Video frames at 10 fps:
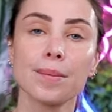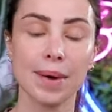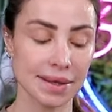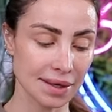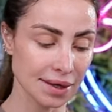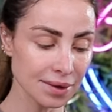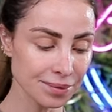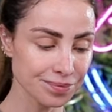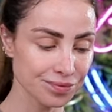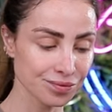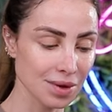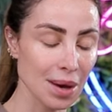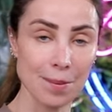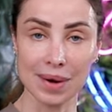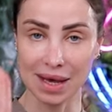بعدين
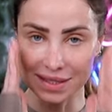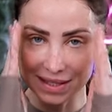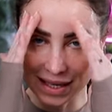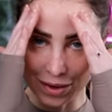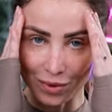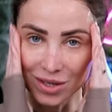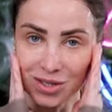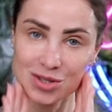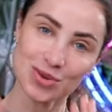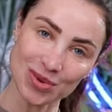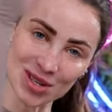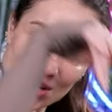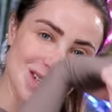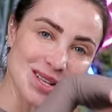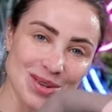بنغسل الوجه
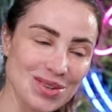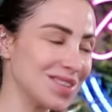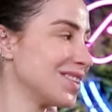ورجعت لكم